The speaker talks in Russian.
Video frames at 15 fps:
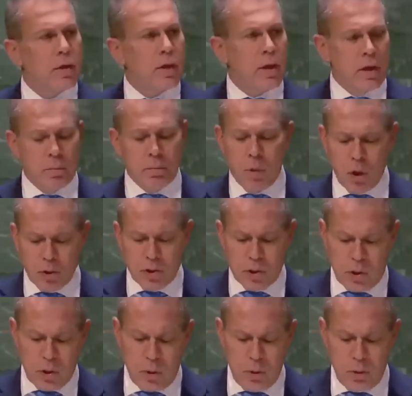в
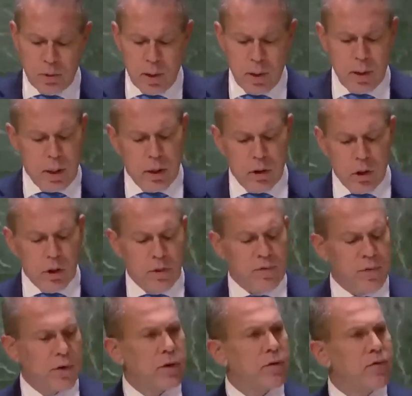Москве, и это не
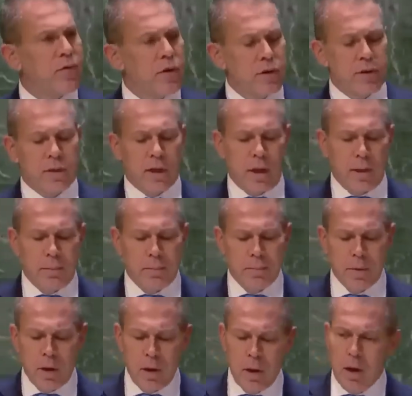в первый раз
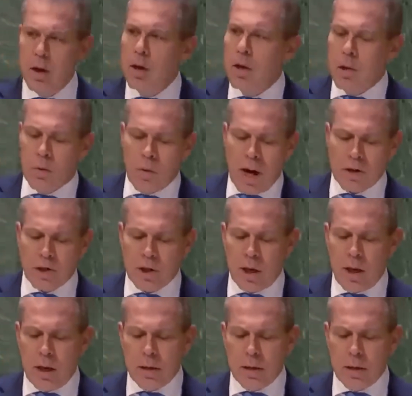Россия,